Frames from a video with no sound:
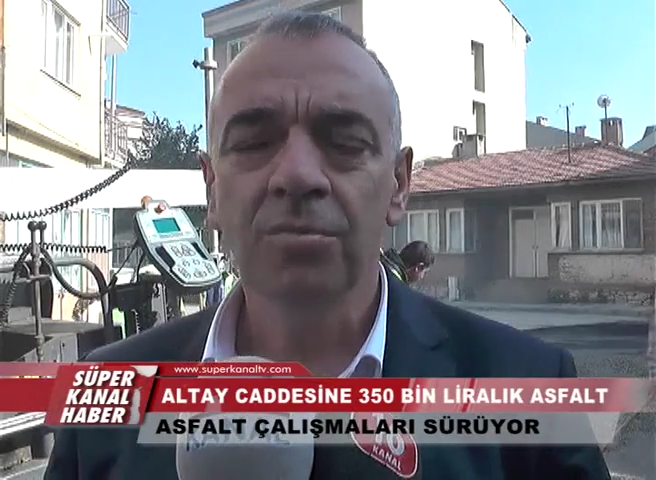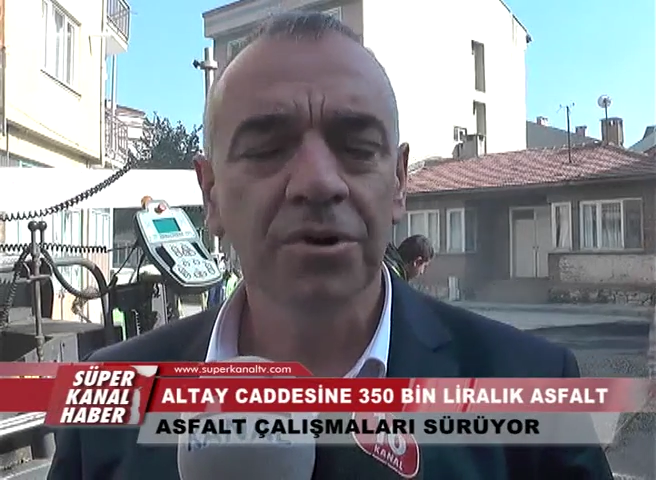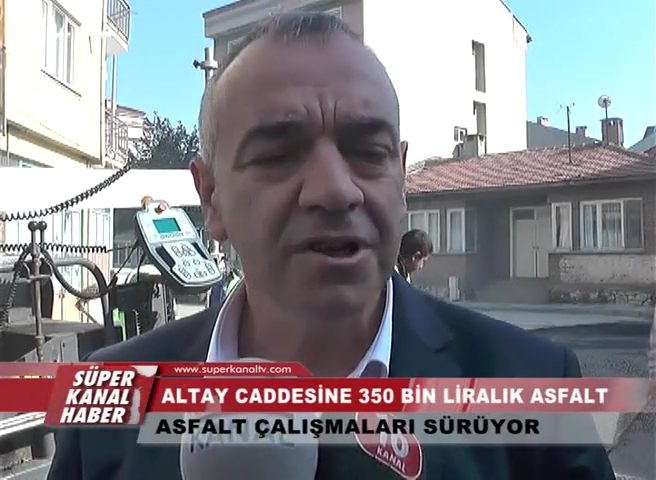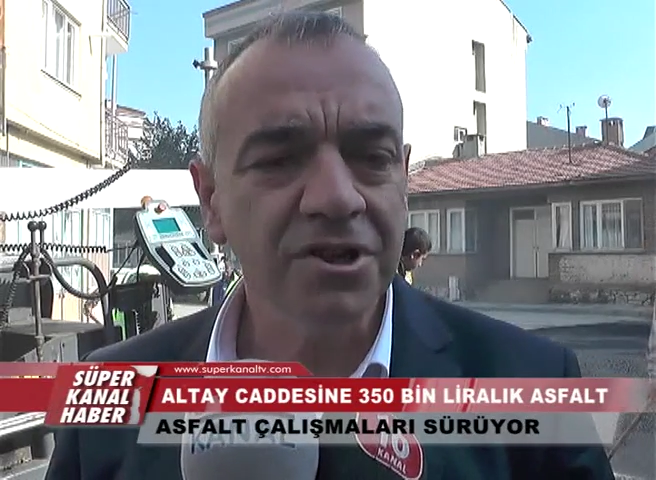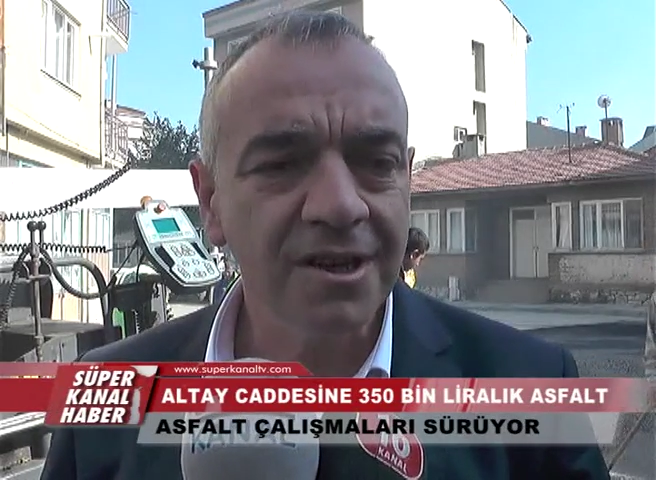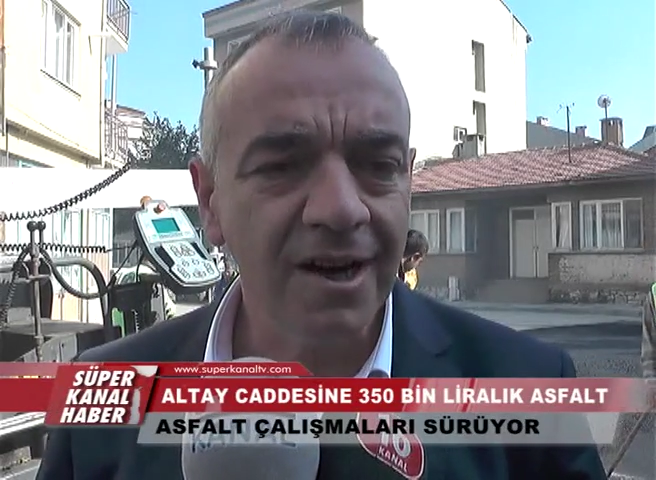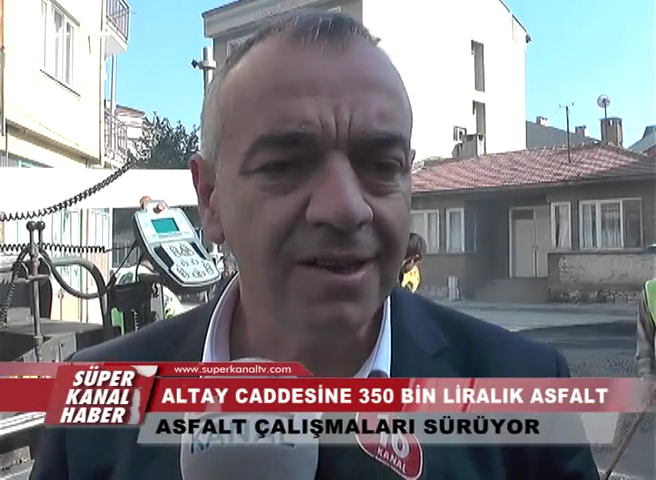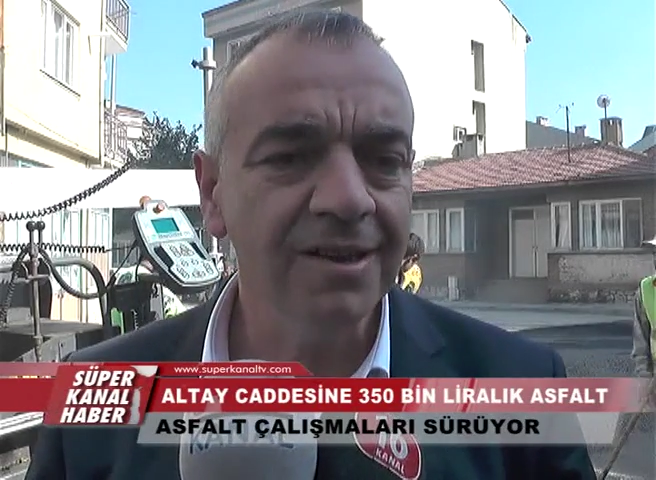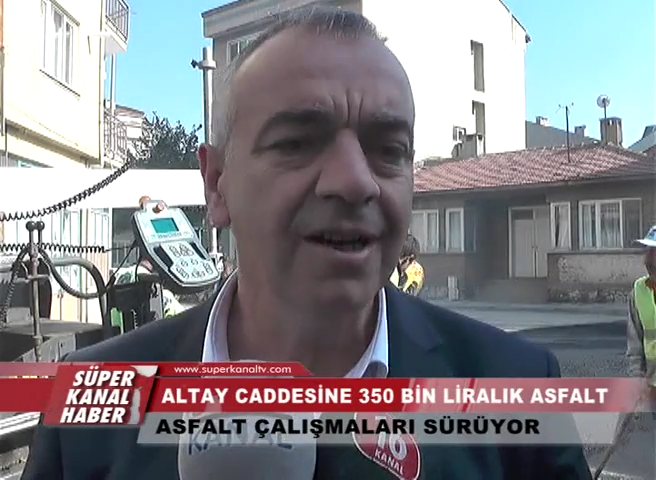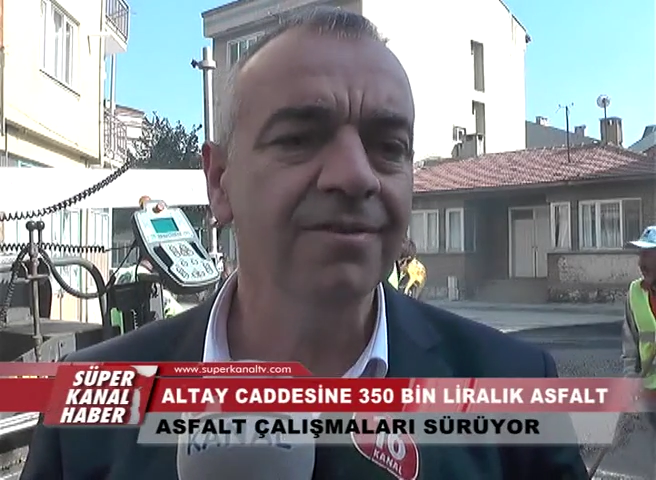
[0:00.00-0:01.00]
Burada
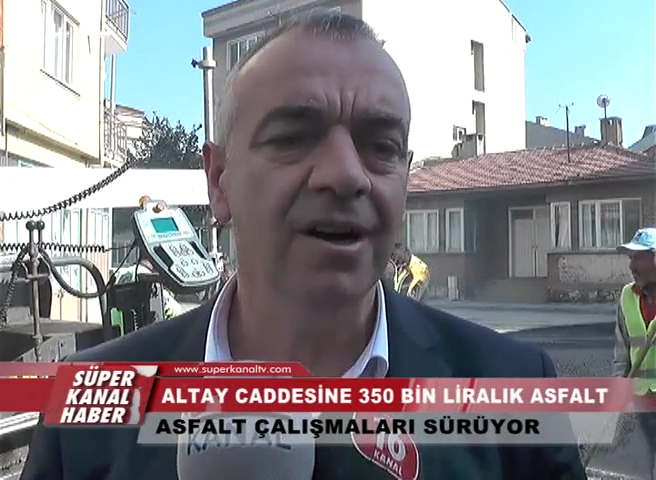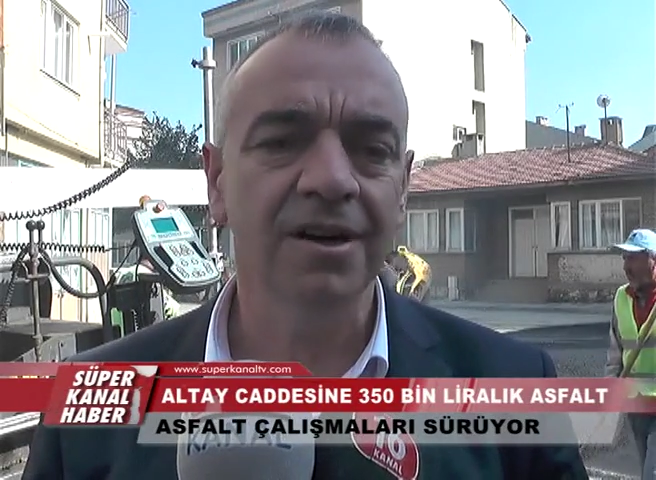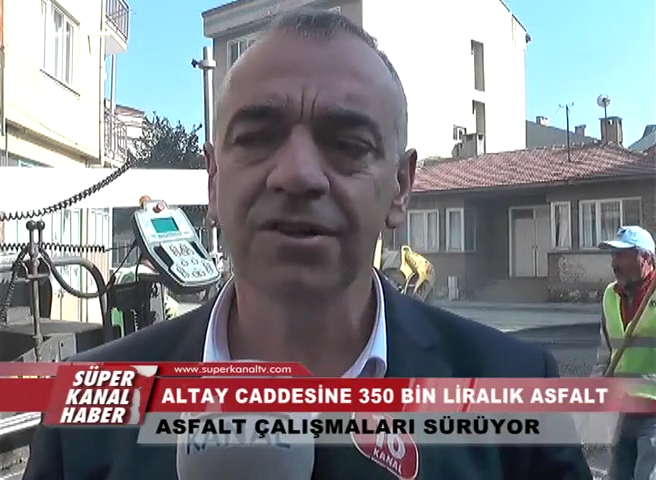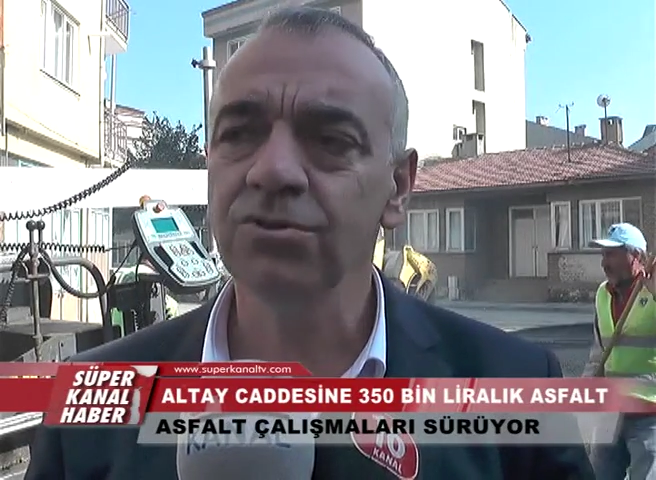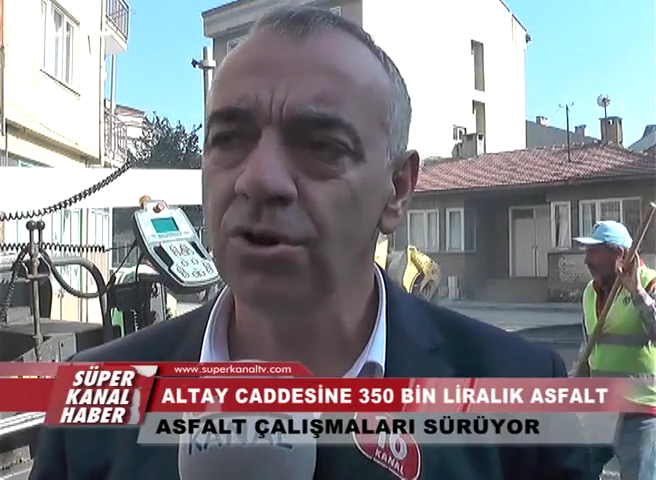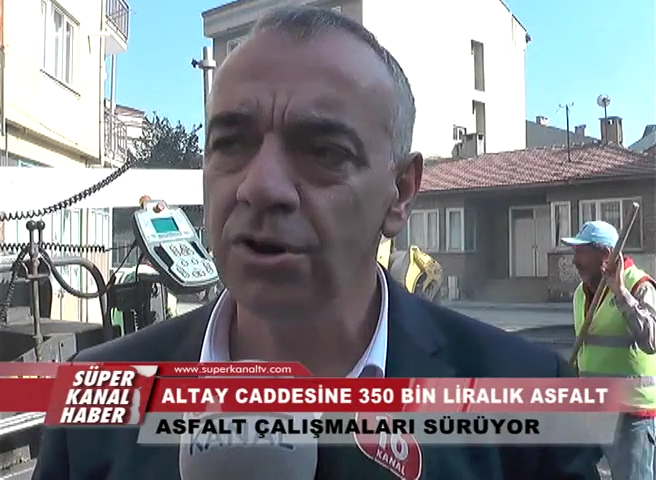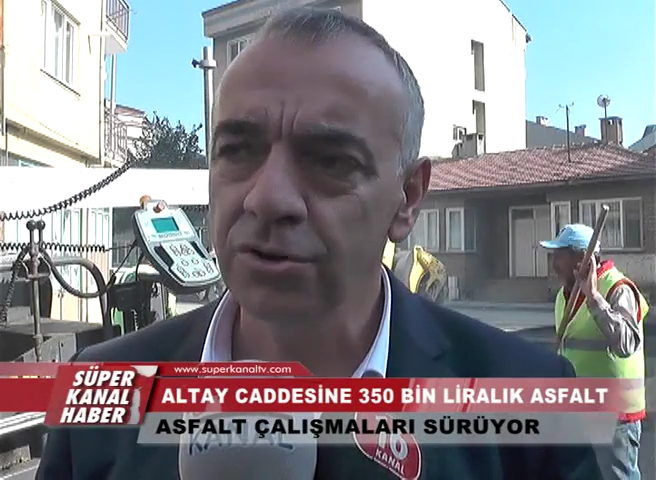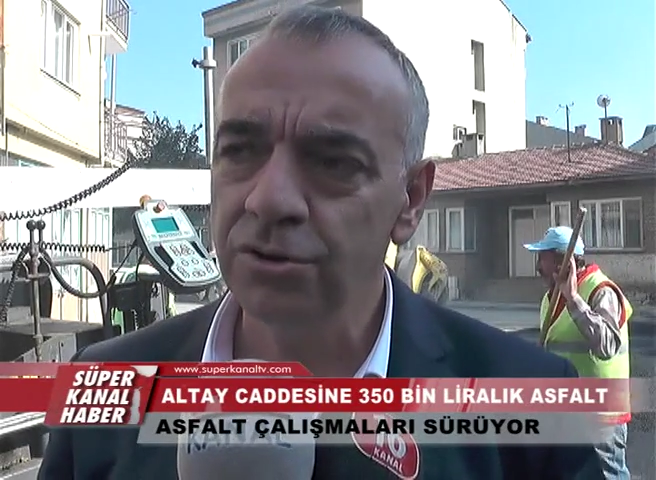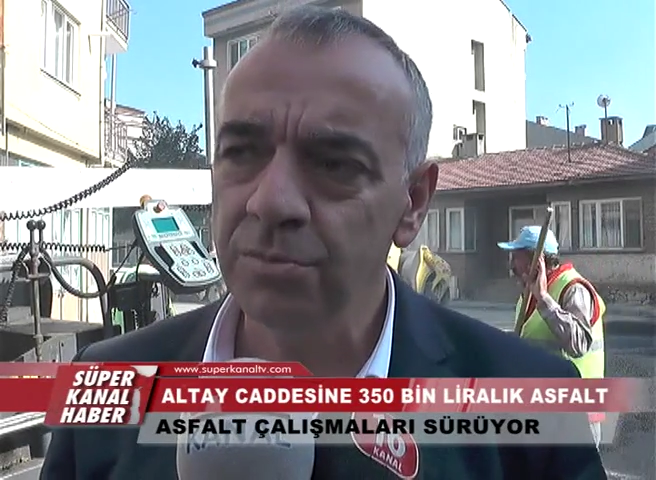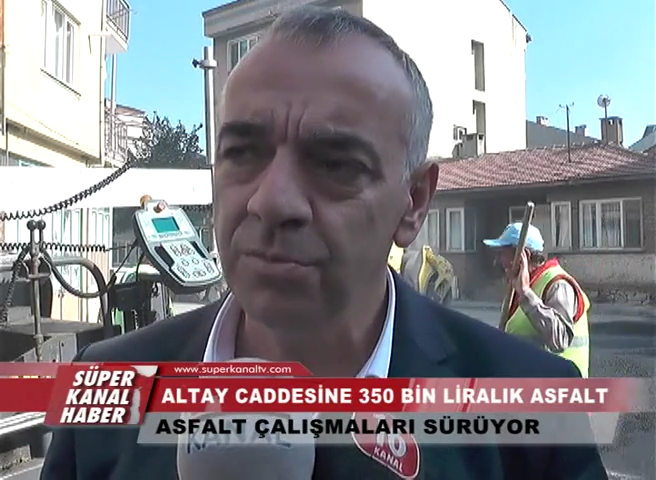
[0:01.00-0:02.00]
şikayetler vardı.
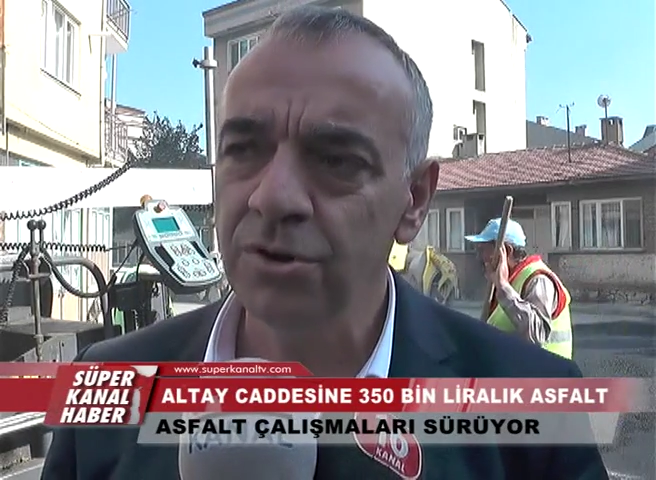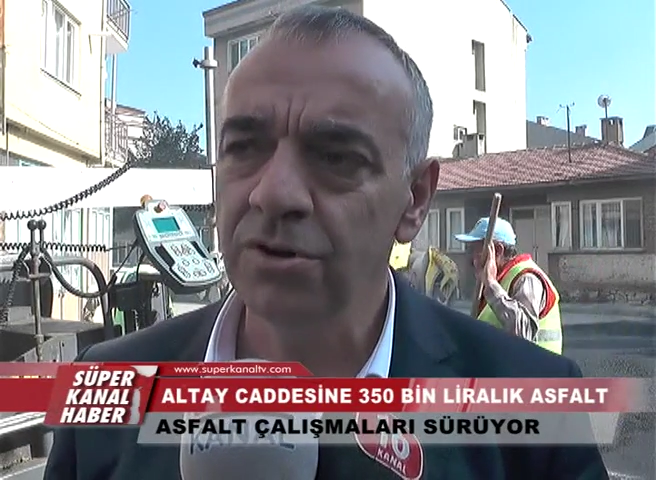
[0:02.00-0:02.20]
Doğrudur.